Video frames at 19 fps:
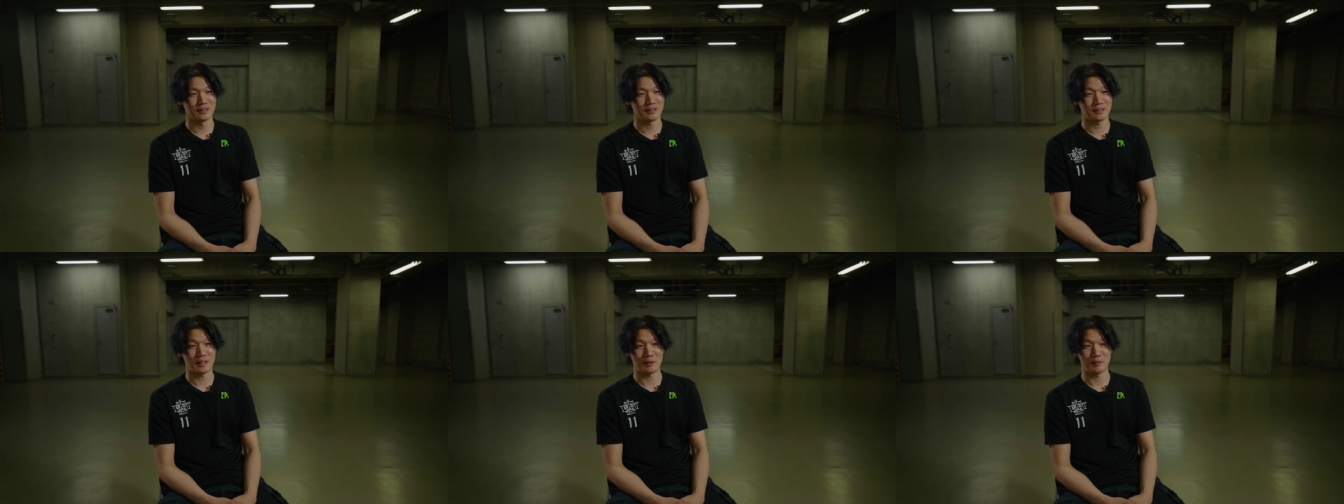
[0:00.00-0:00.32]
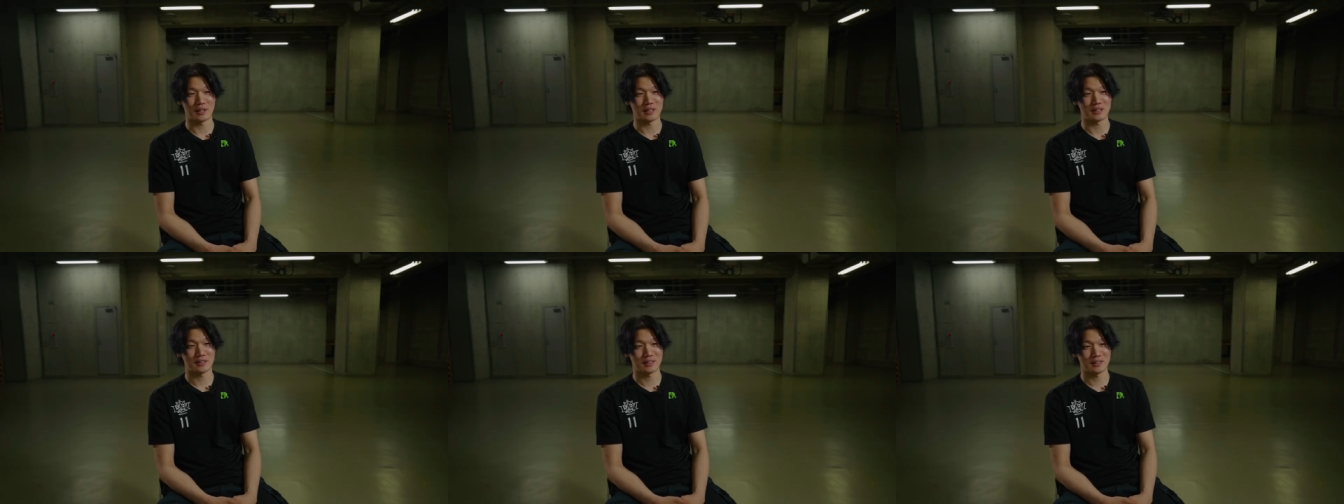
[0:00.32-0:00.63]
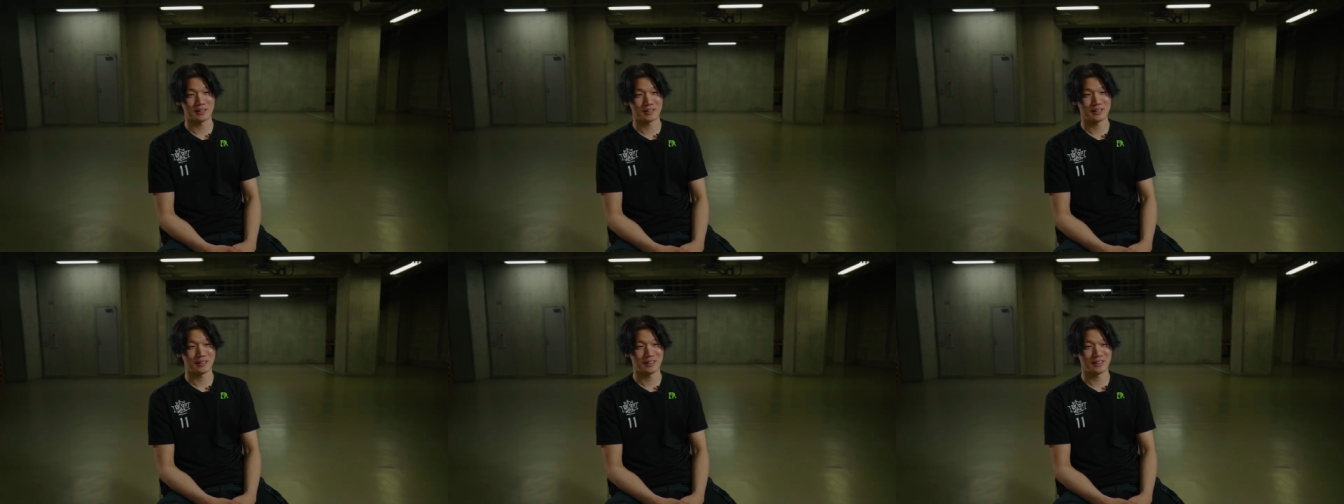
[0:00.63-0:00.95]
ダメで
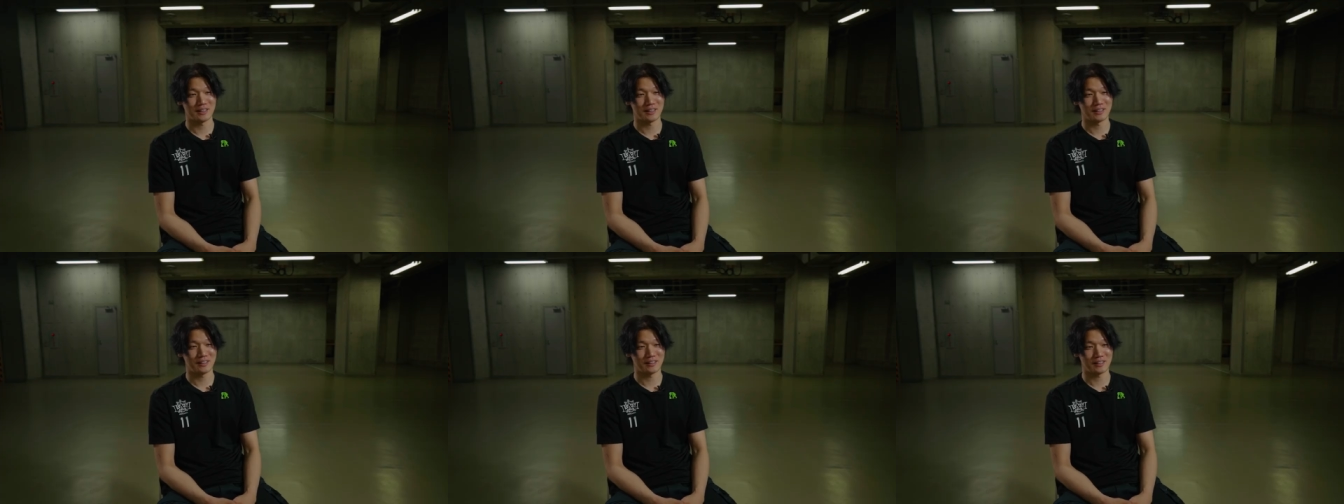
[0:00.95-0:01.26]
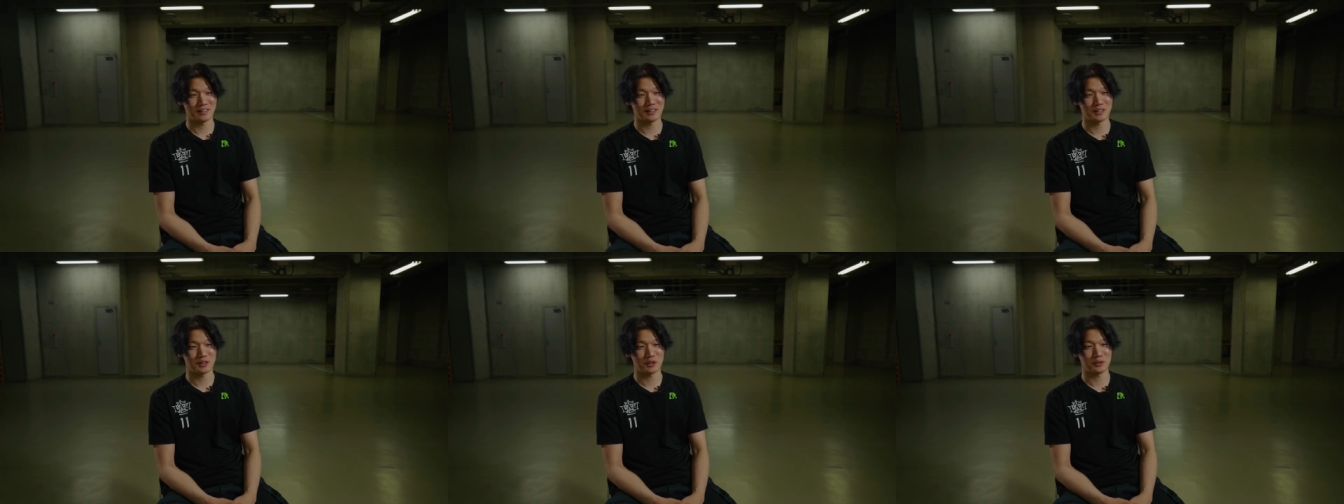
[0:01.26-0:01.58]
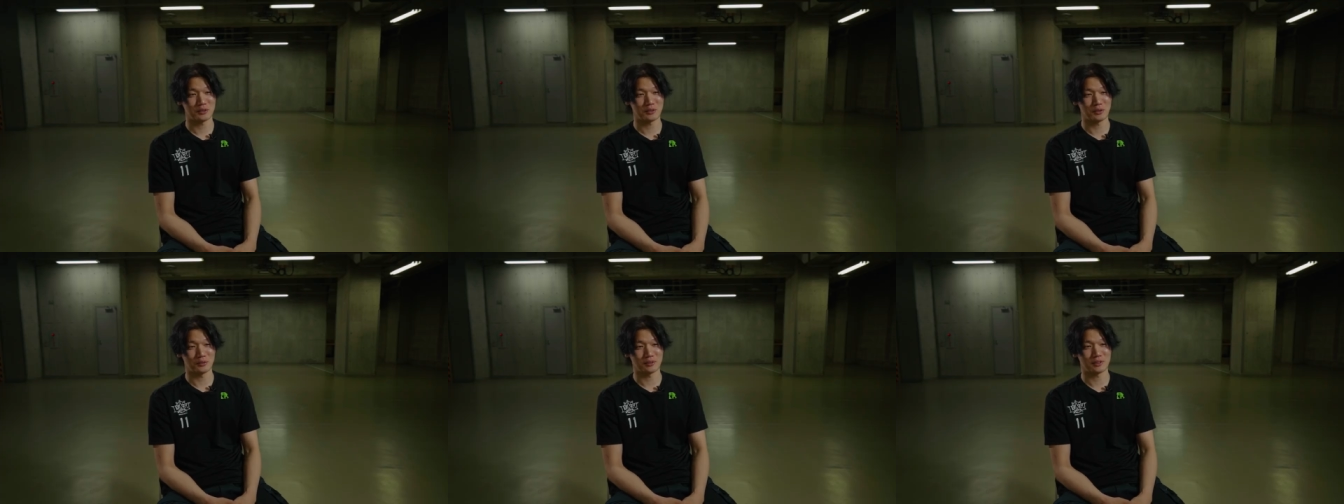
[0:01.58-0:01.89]
す
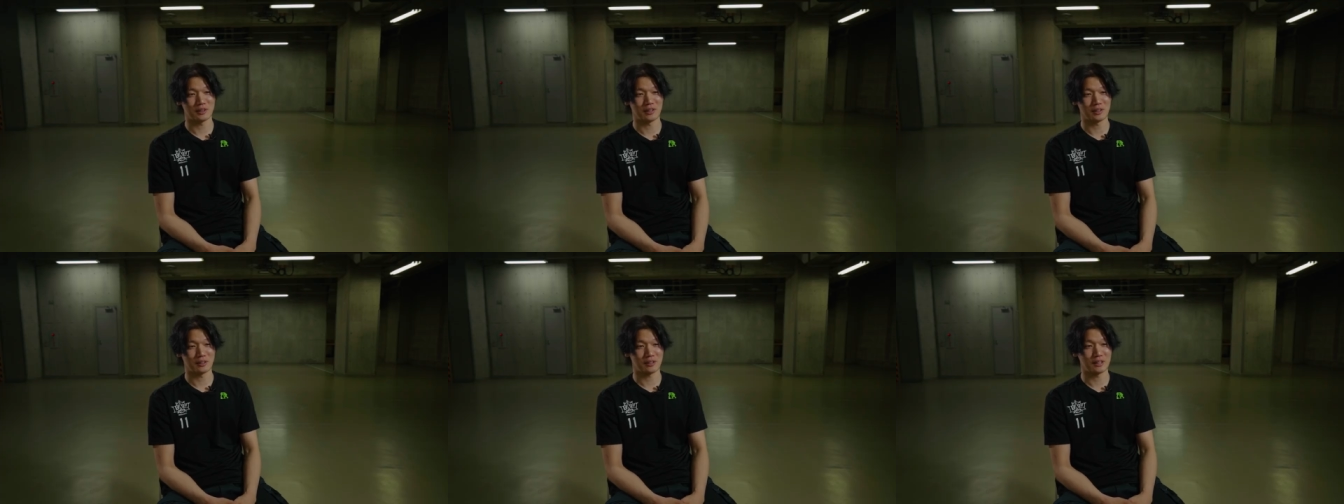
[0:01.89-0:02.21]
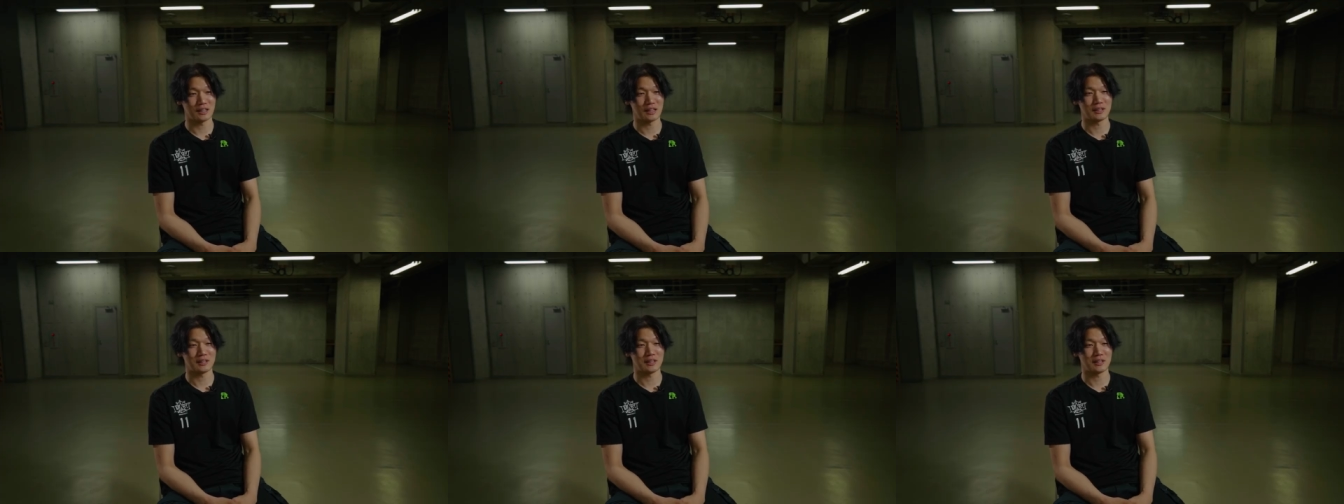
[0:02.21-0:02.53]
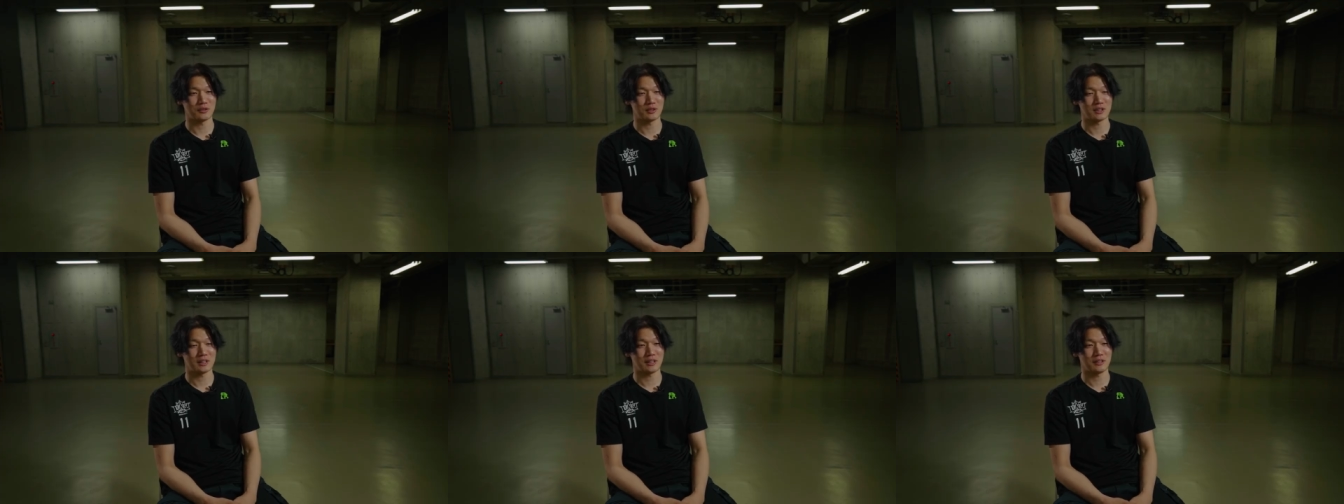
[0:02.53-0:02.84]
シュートを打ってなんか
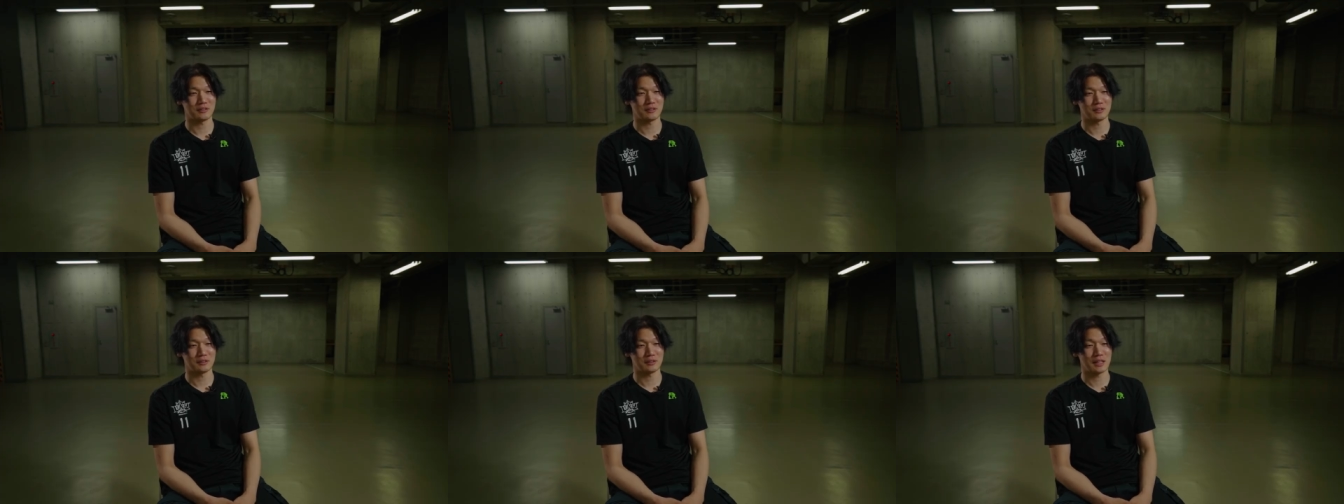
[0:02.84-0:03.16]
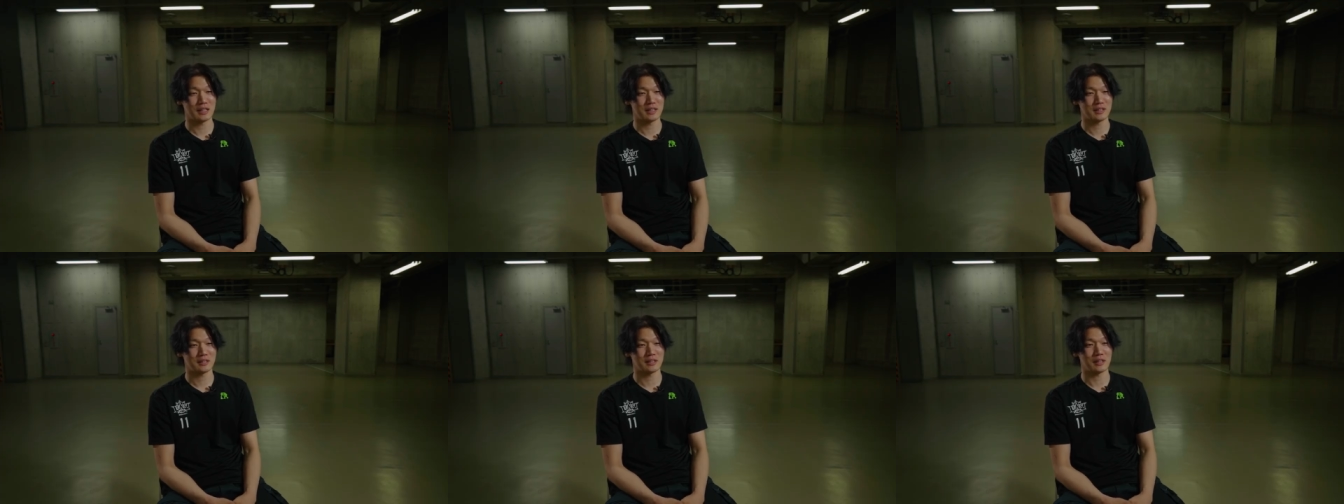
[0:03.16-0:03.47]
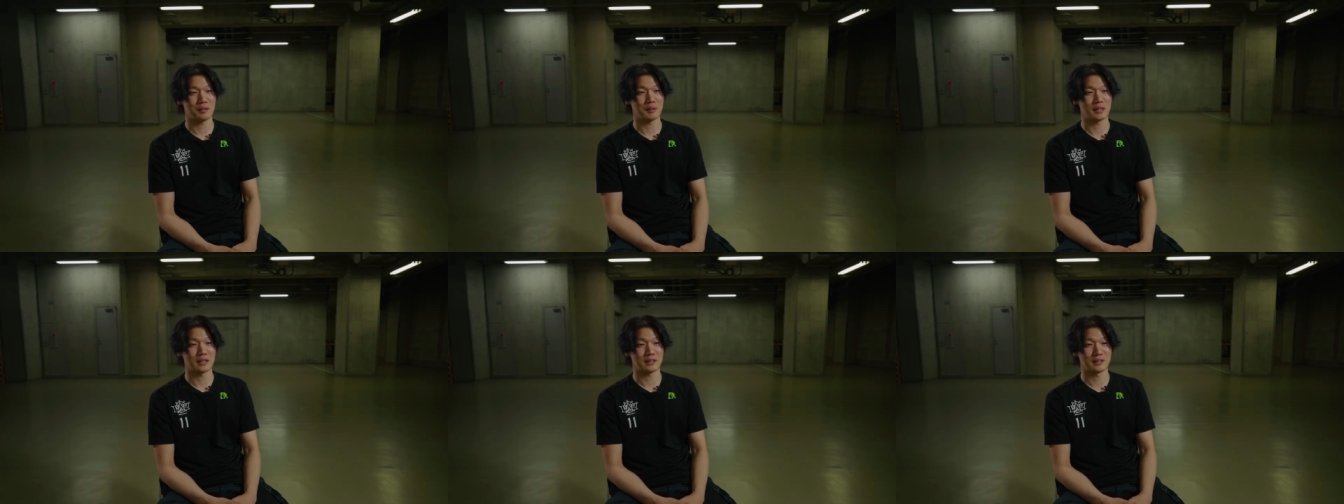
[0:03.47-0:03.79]
ランニングしてるぐらいじゃ
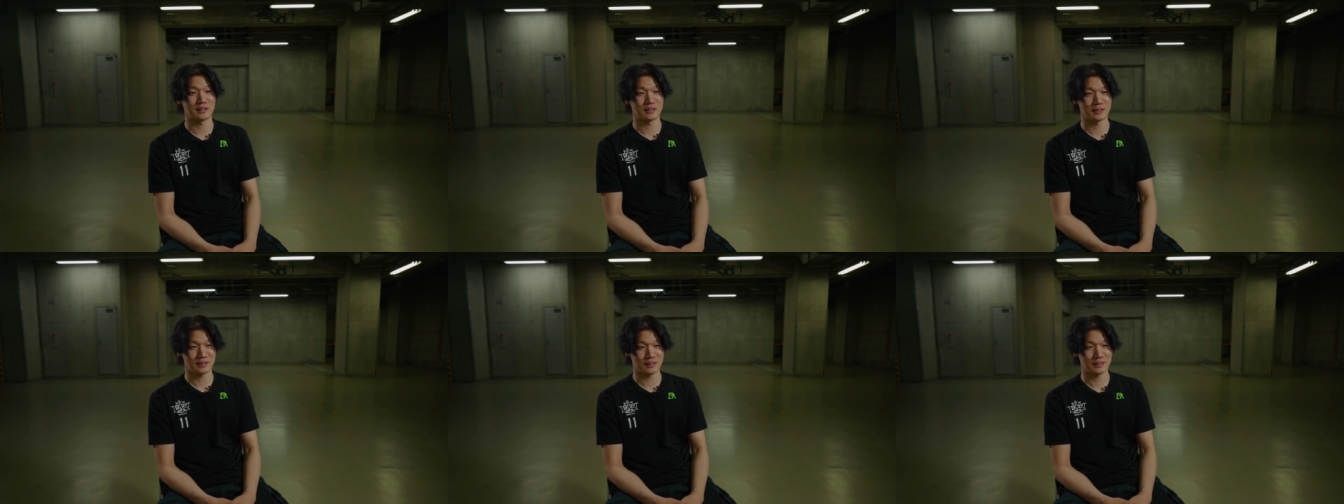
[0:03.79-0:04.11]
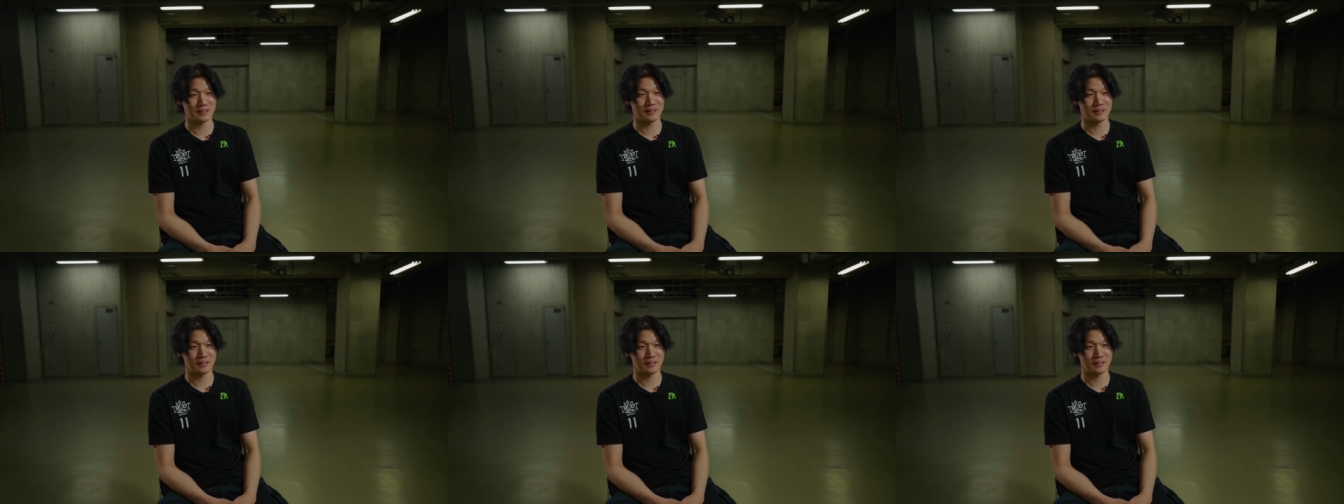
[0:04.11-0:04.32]
ダメです